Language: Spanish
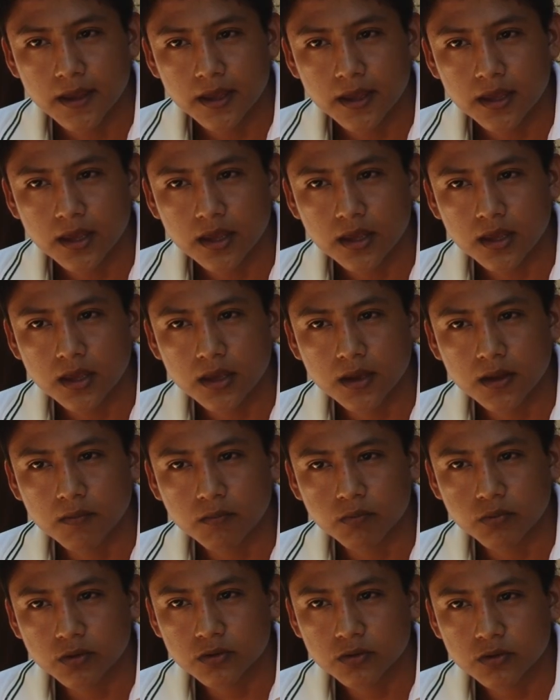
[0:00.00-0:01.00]
y
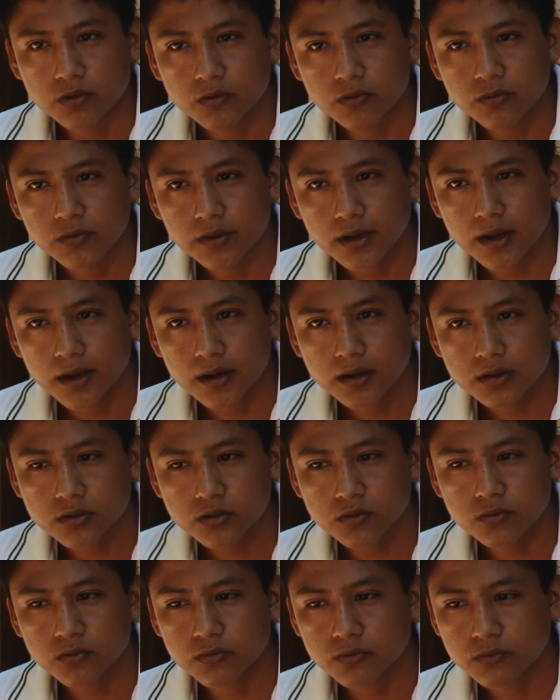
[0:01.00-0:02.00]
pues yo fui a
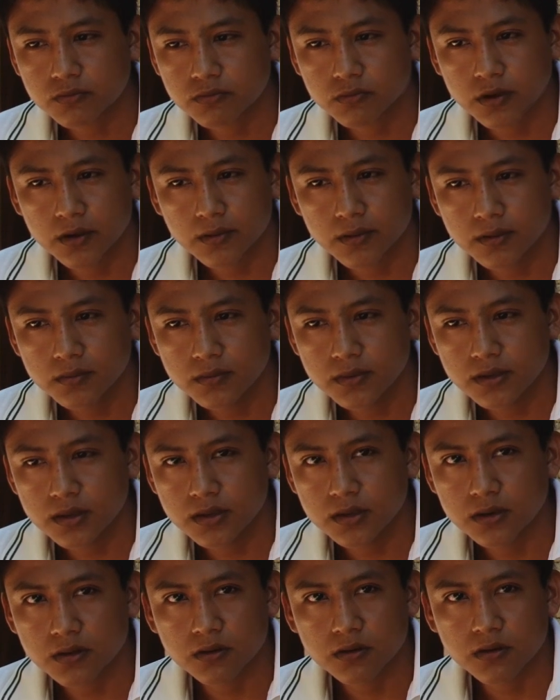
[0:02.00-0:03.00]
eso, llevé
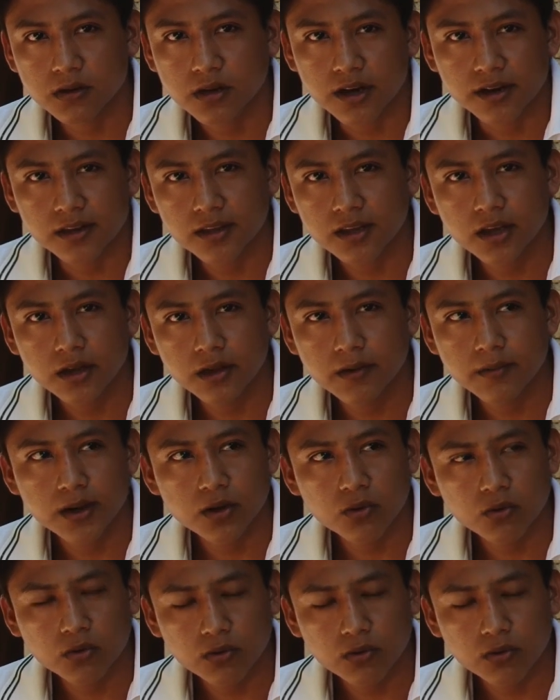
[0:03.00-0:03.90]
mi cartilla de